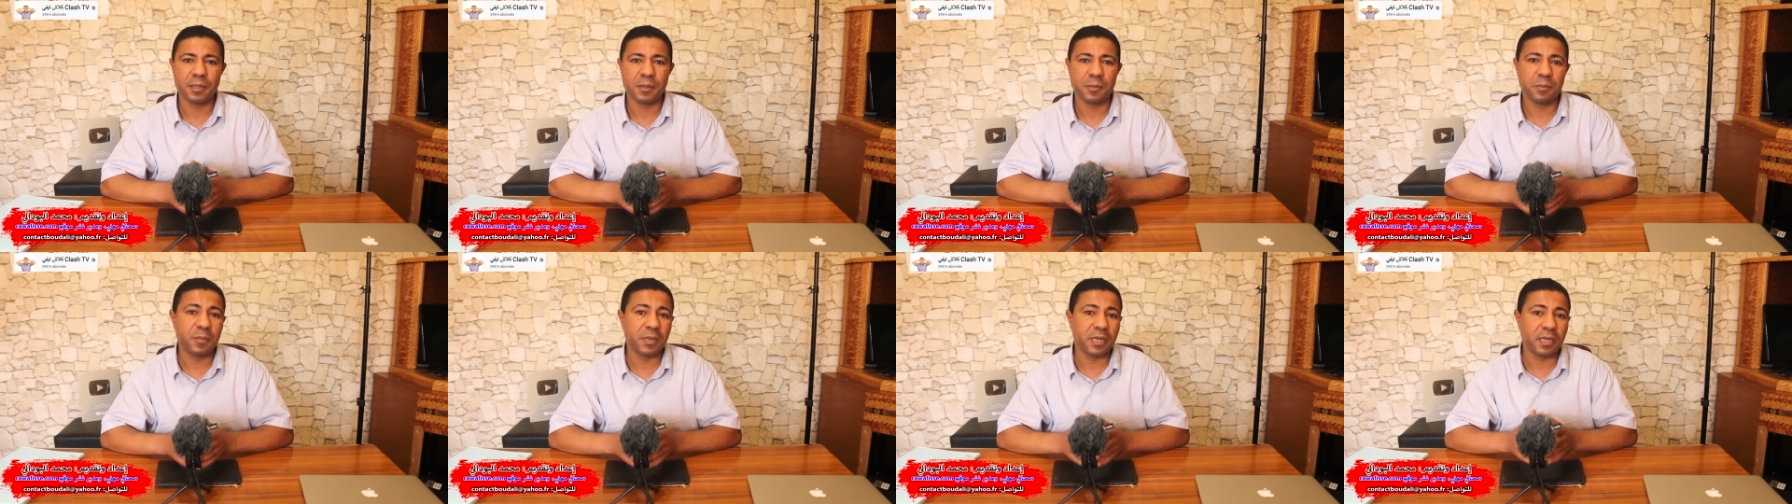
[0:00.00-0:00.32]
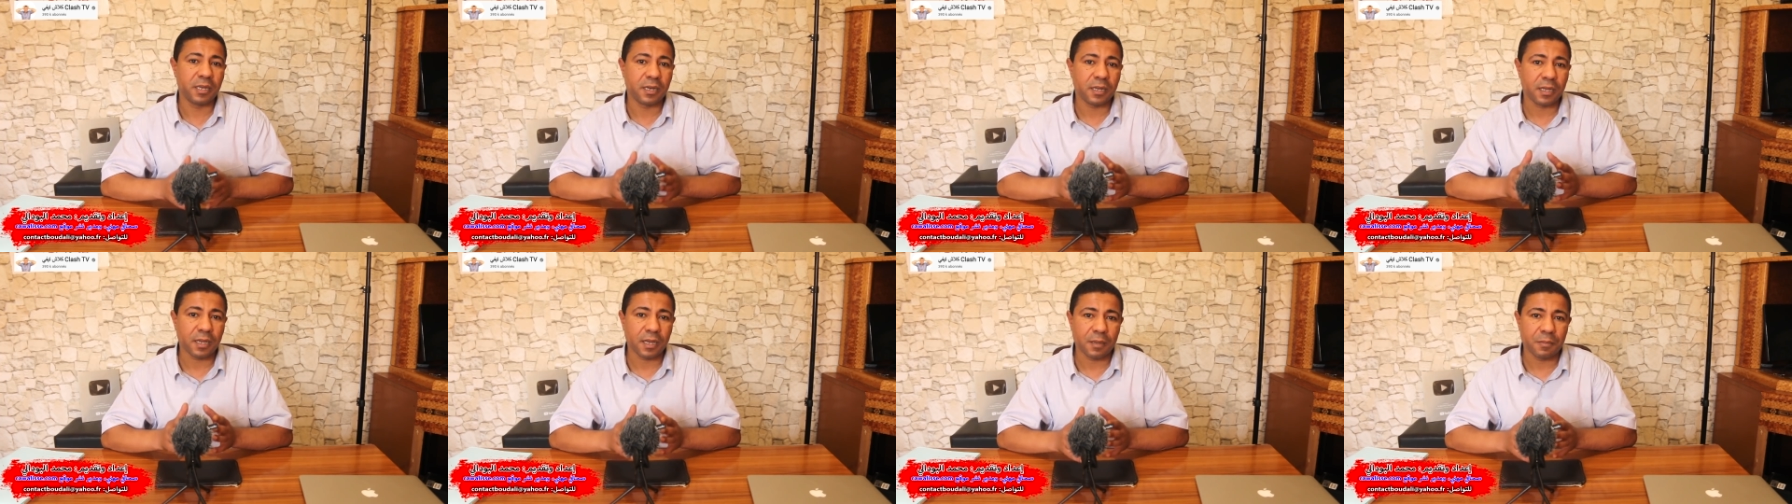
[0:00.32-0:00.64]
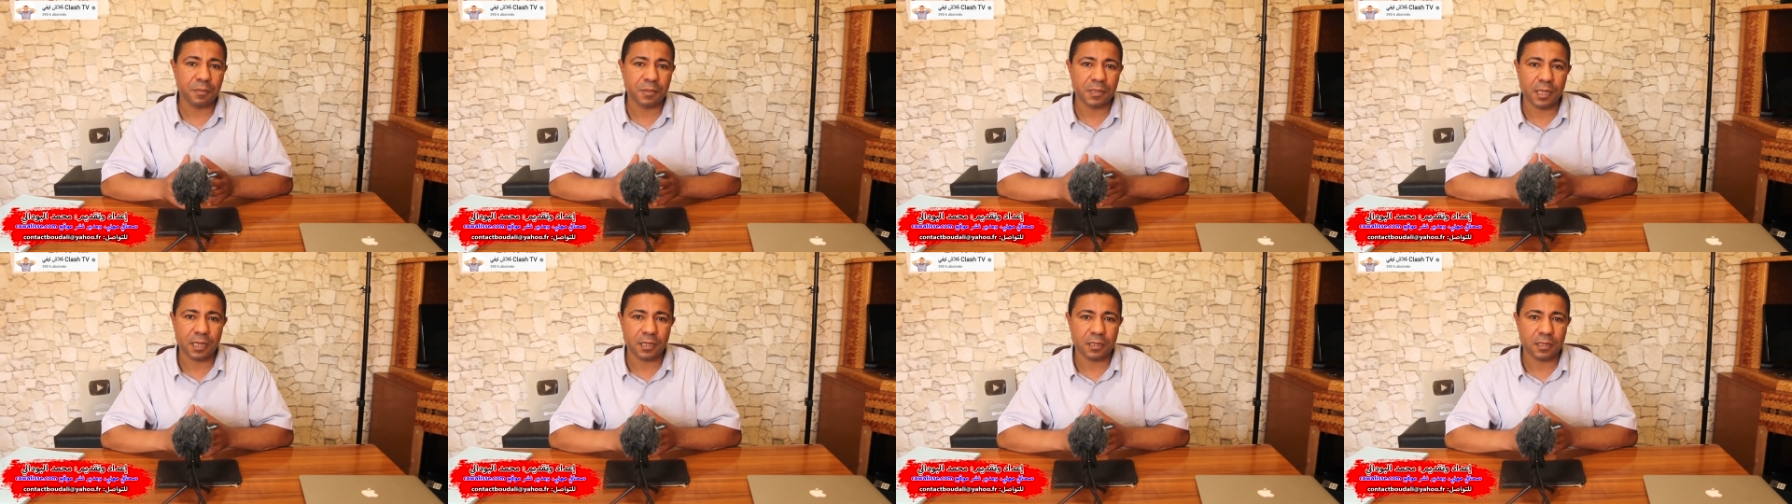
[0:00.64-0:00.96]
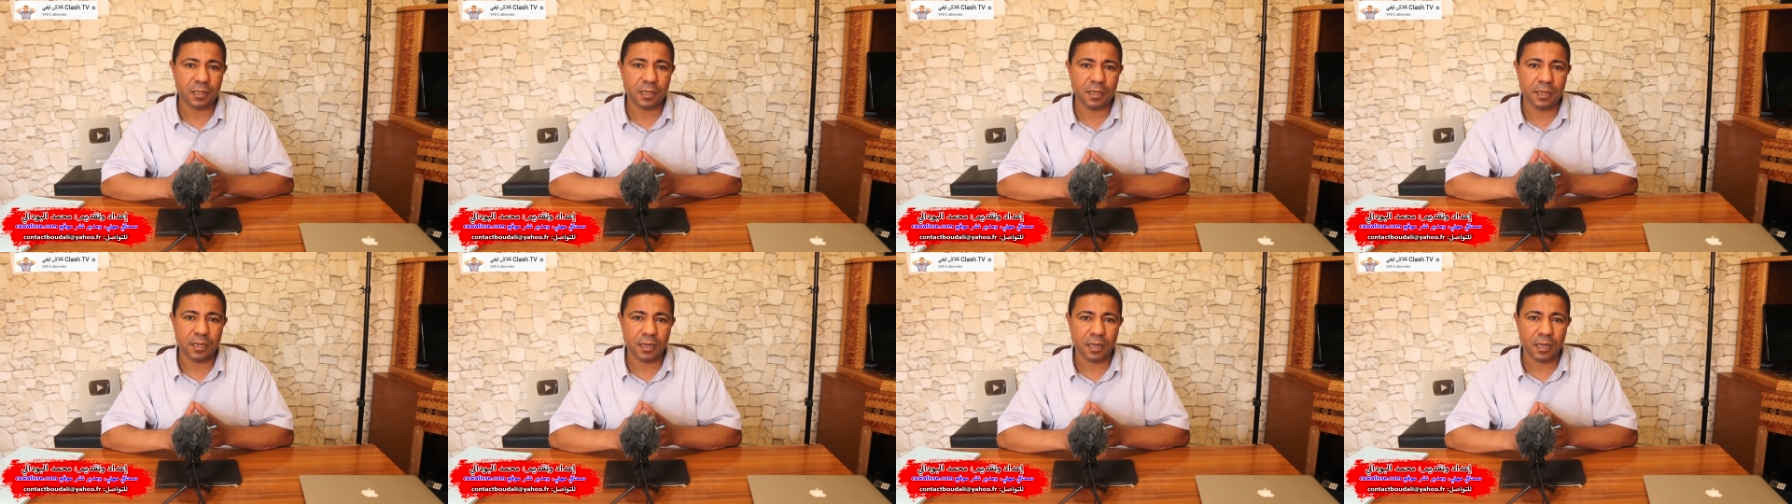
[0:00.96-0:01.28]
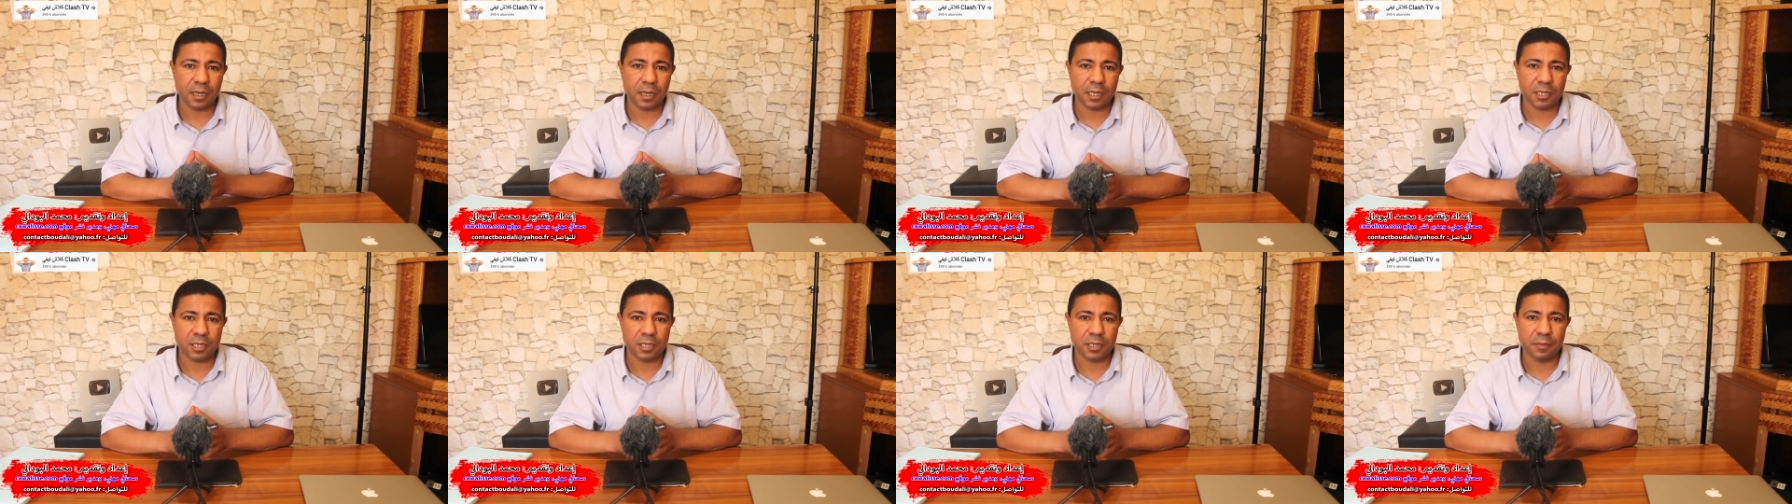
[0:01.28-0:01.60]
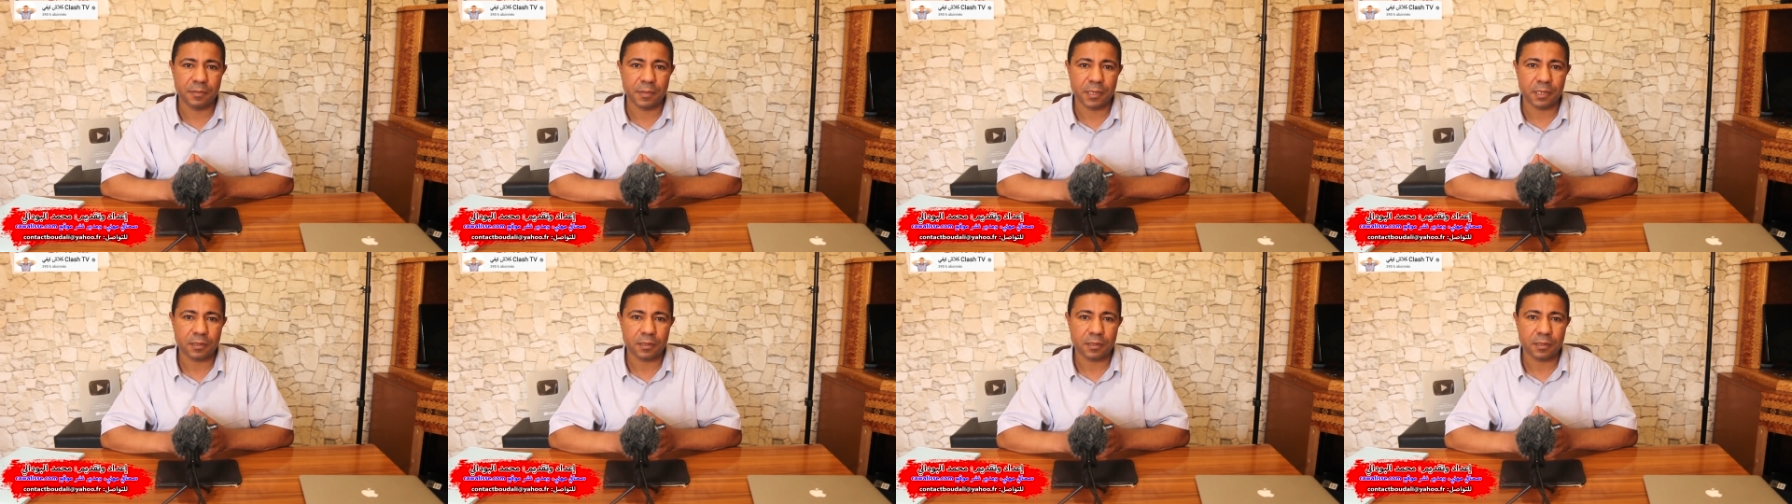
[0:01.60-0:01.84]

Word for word: من قبضته الغاشمة